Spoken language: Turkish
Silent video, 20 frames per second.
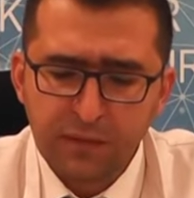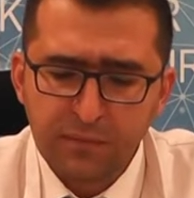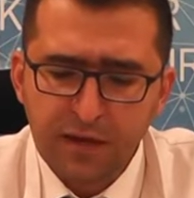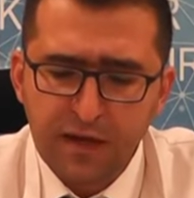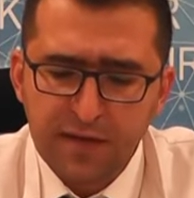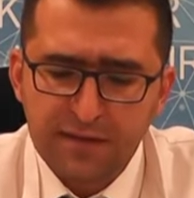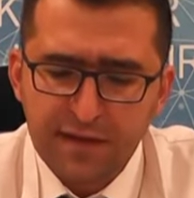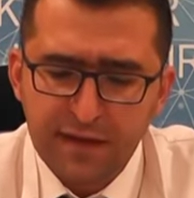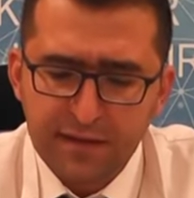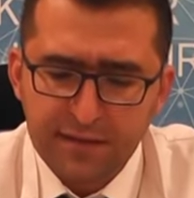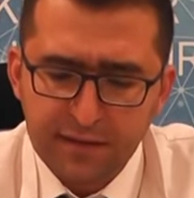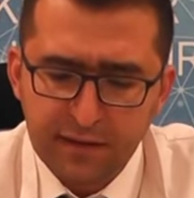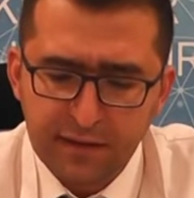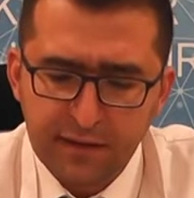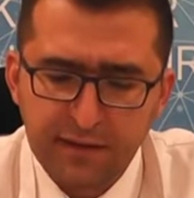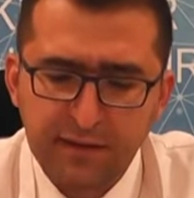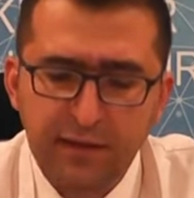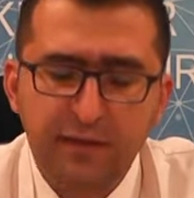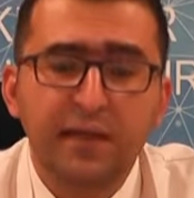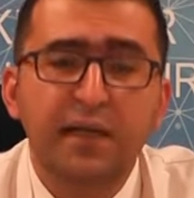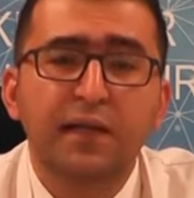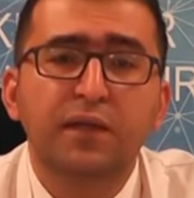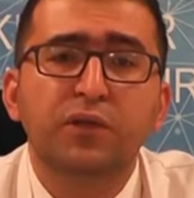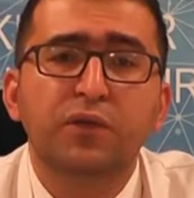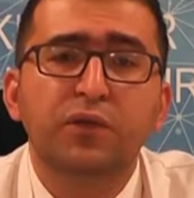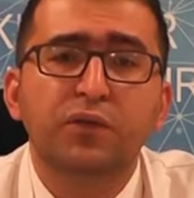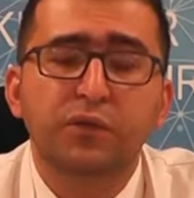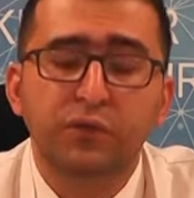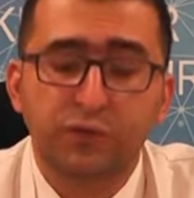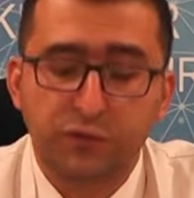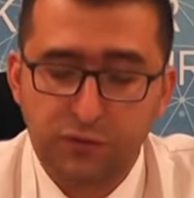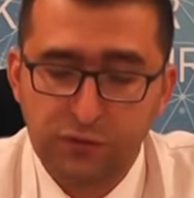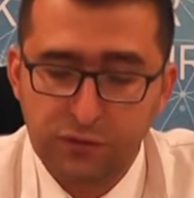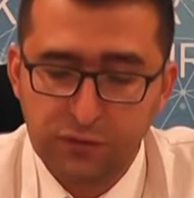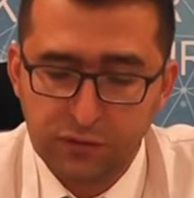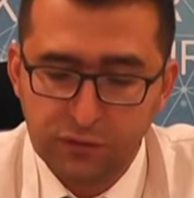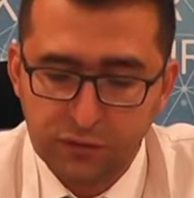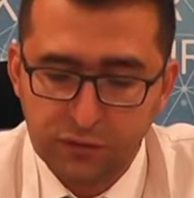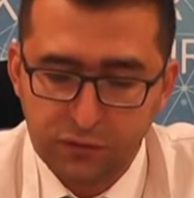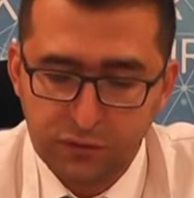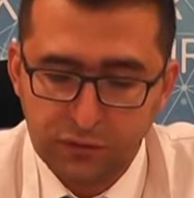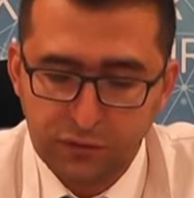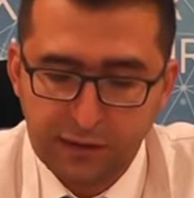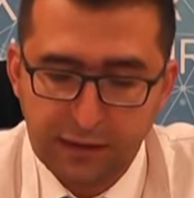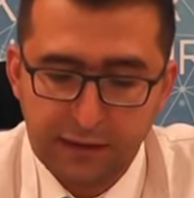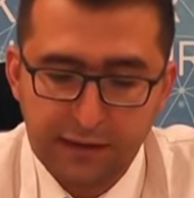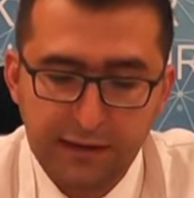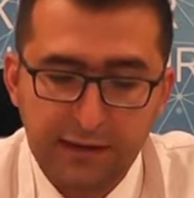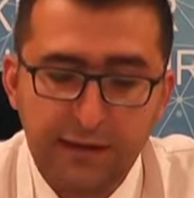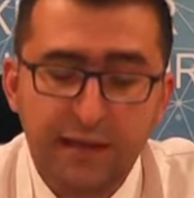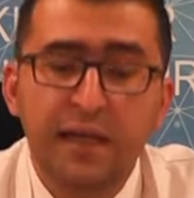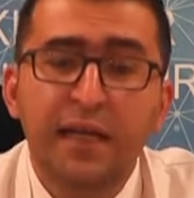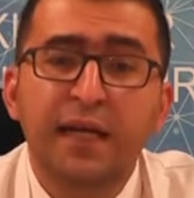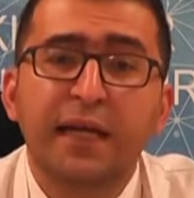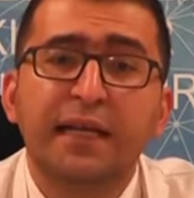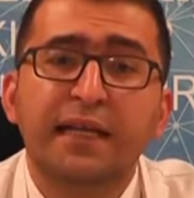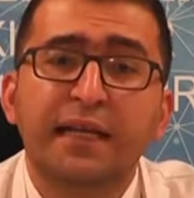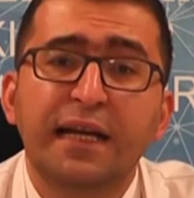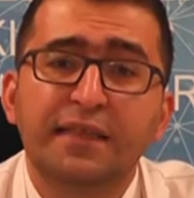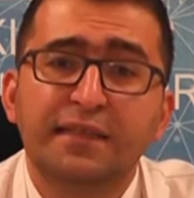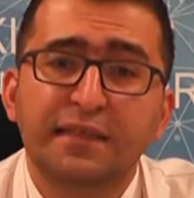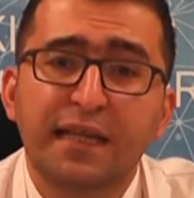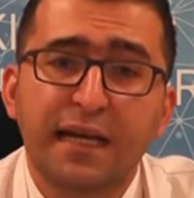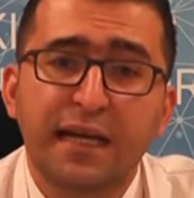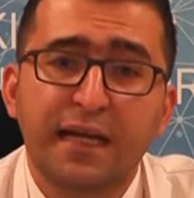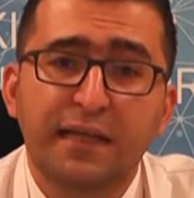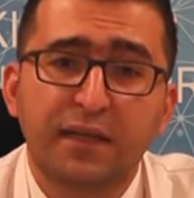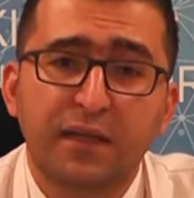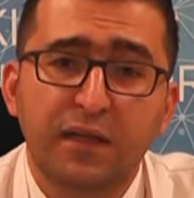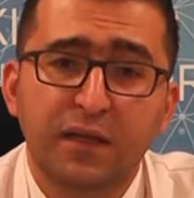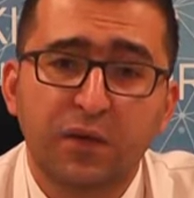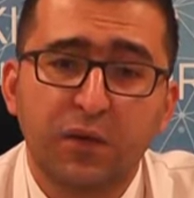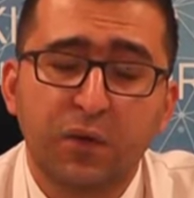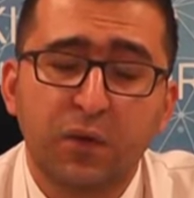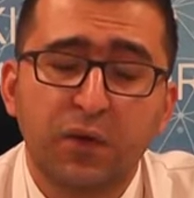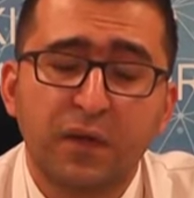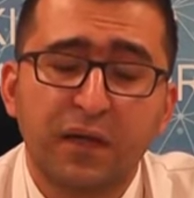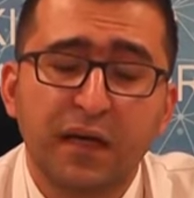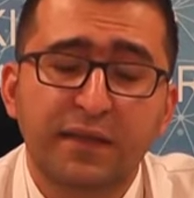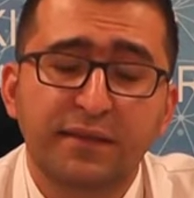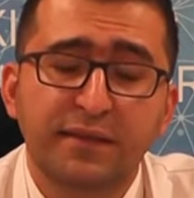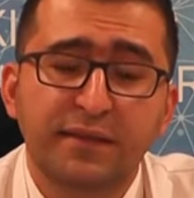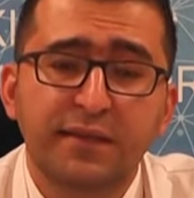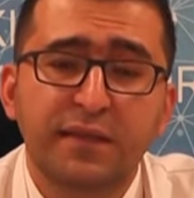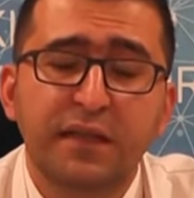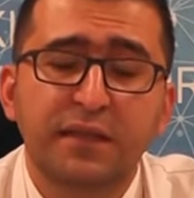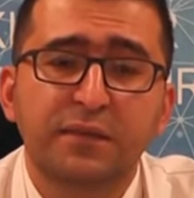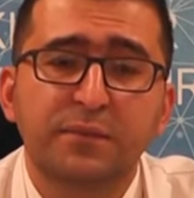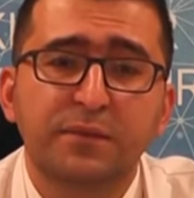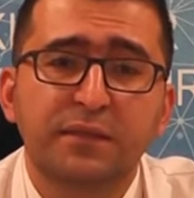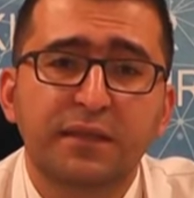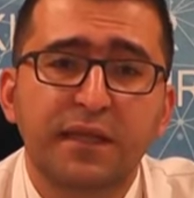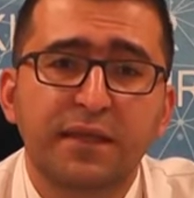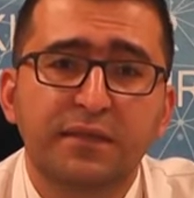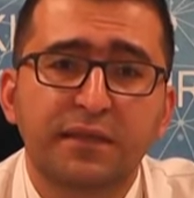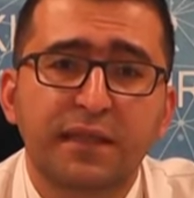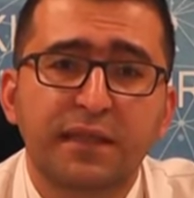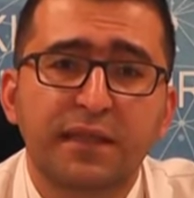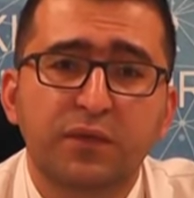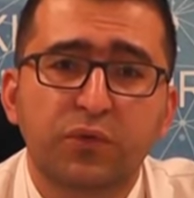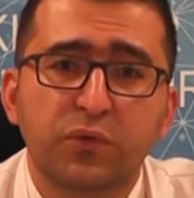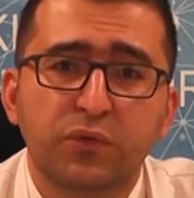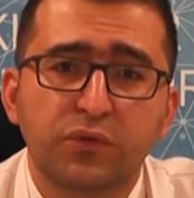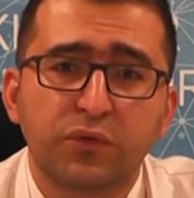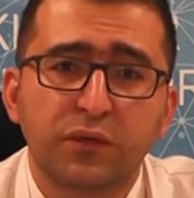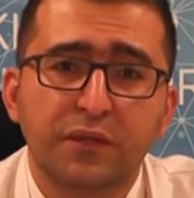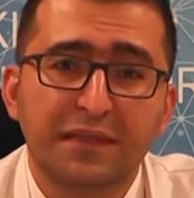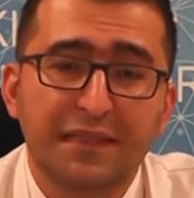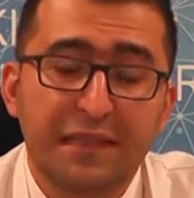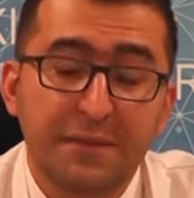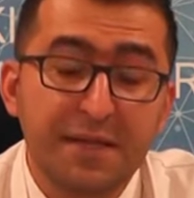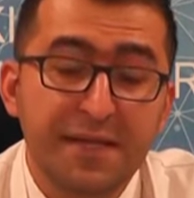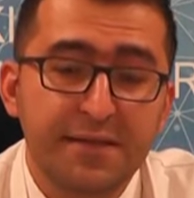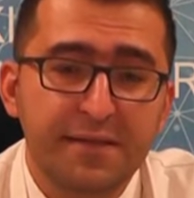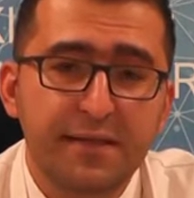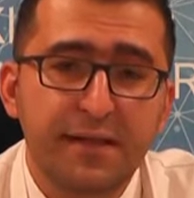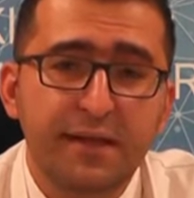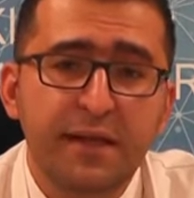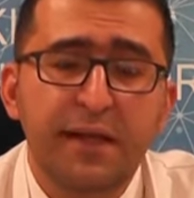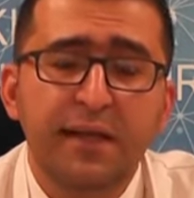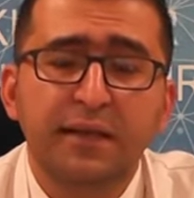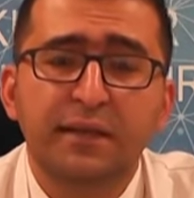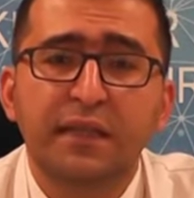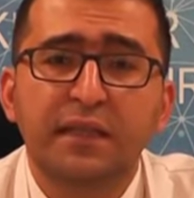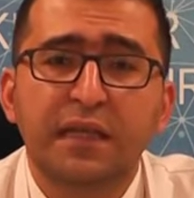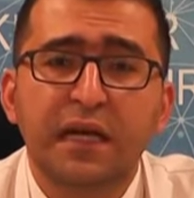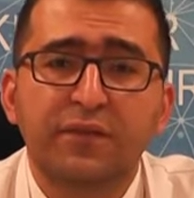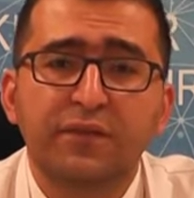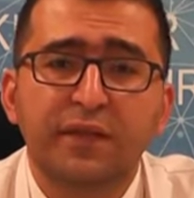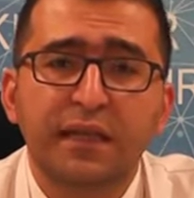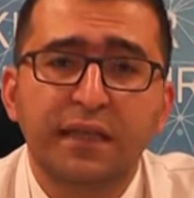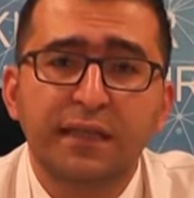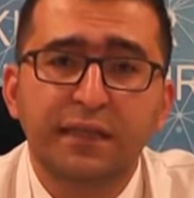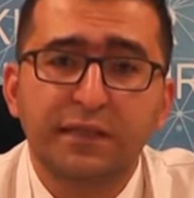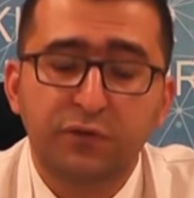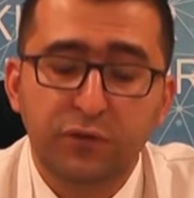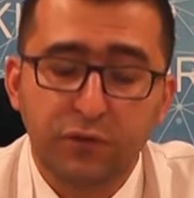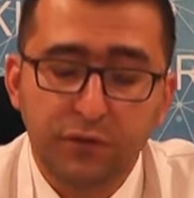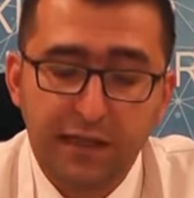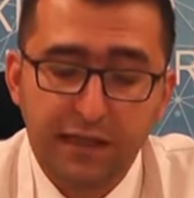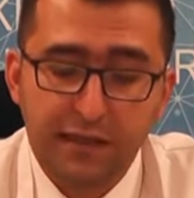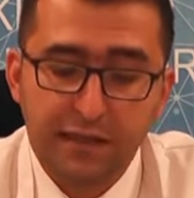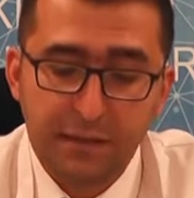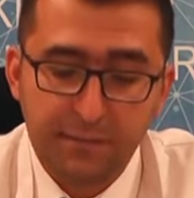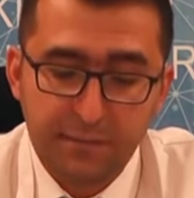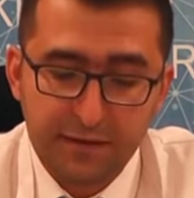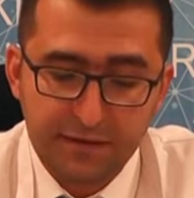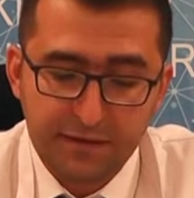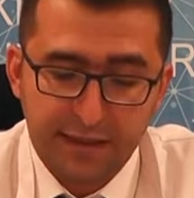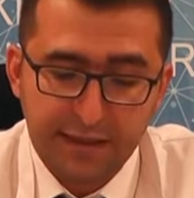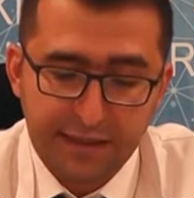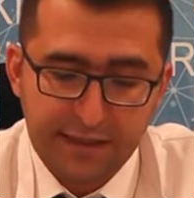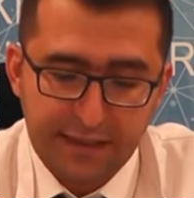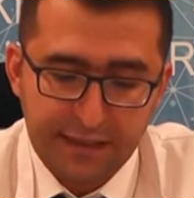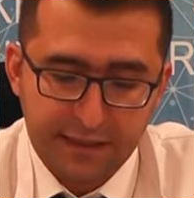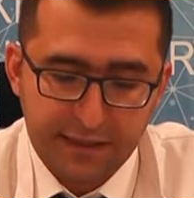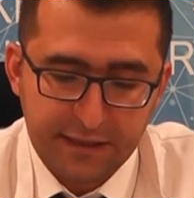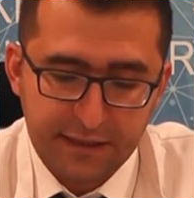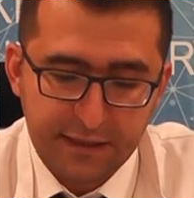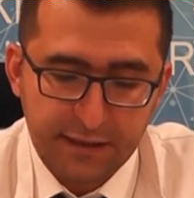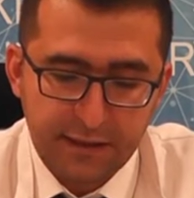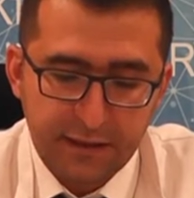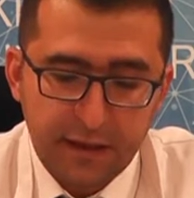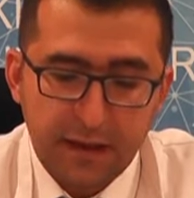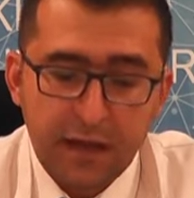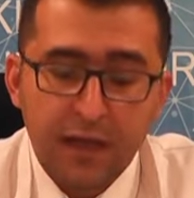Bazı hastalarda kan glukoz e, düzeyleri ilaçla eğer e, o ağızdan aldığımız ilaçlarla kontrol edilemezse tedaviye insülin eklenmesi de gerekir.